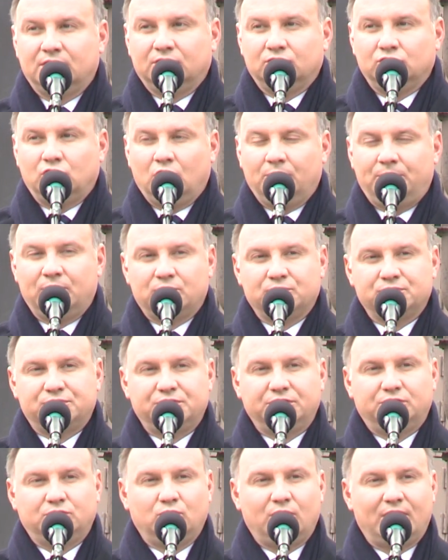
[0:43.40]
dobrą
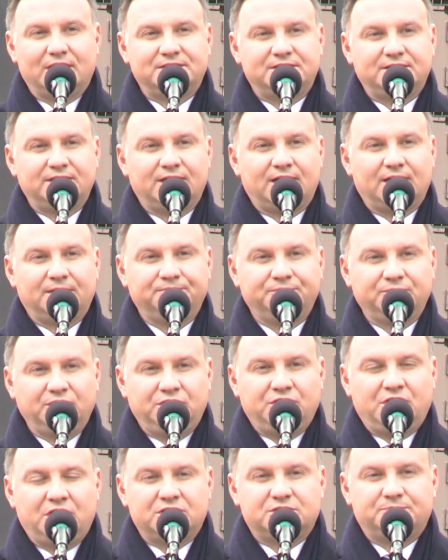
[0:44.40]
sytuacja
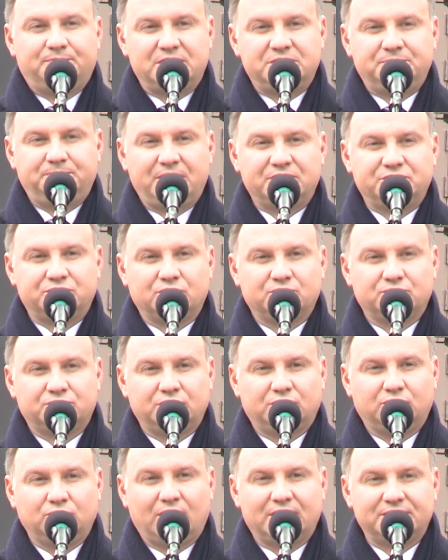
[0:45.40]
i nie jest bezpieczną
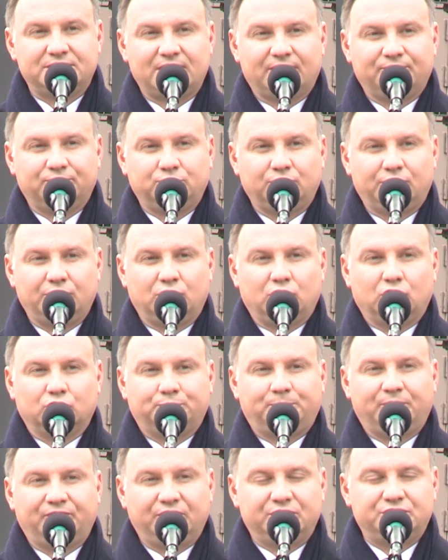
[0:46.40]
sytuacja, w której
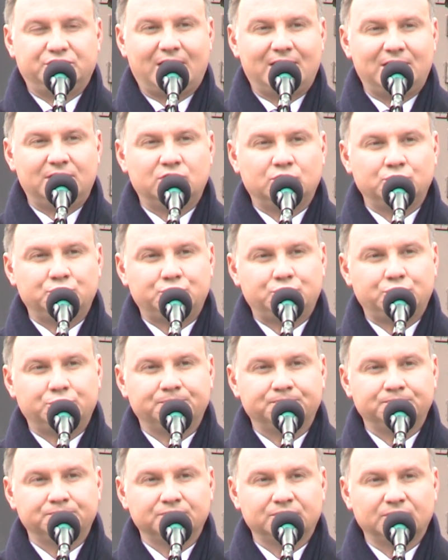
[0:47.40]

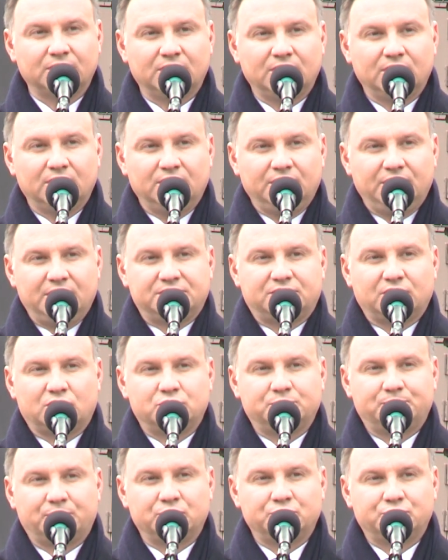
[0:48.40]
odpowiedzialność jest
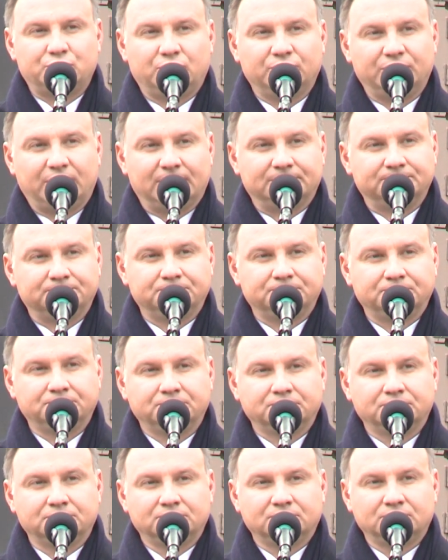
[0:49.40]
rozproszona
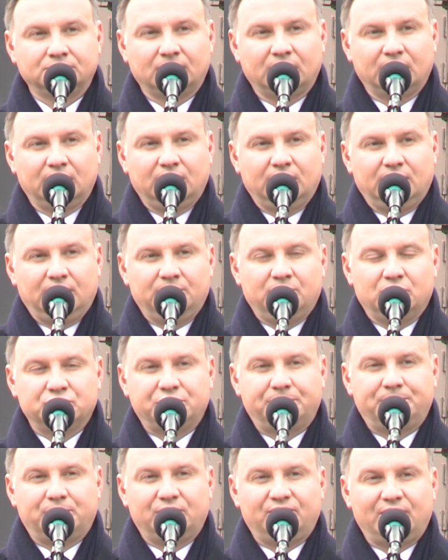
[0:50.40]
i
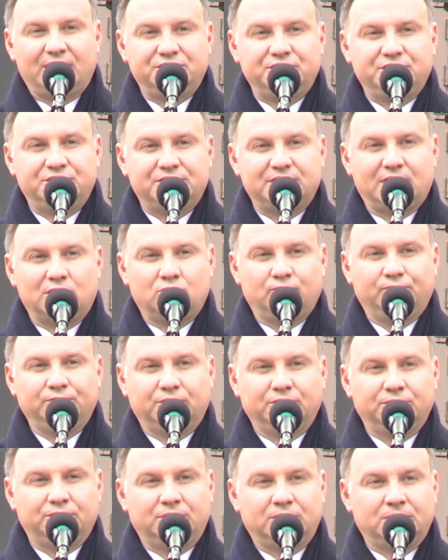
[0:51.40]
może prowadzić
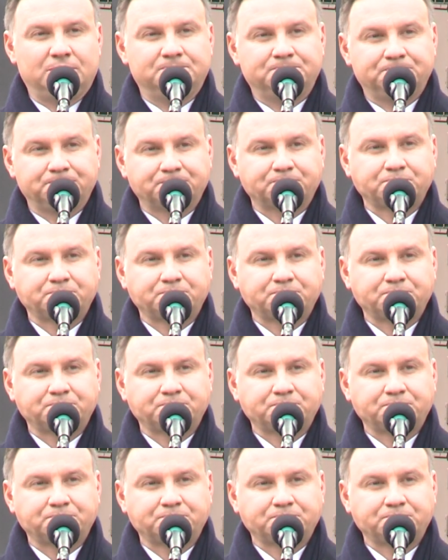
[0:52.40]
zarówno do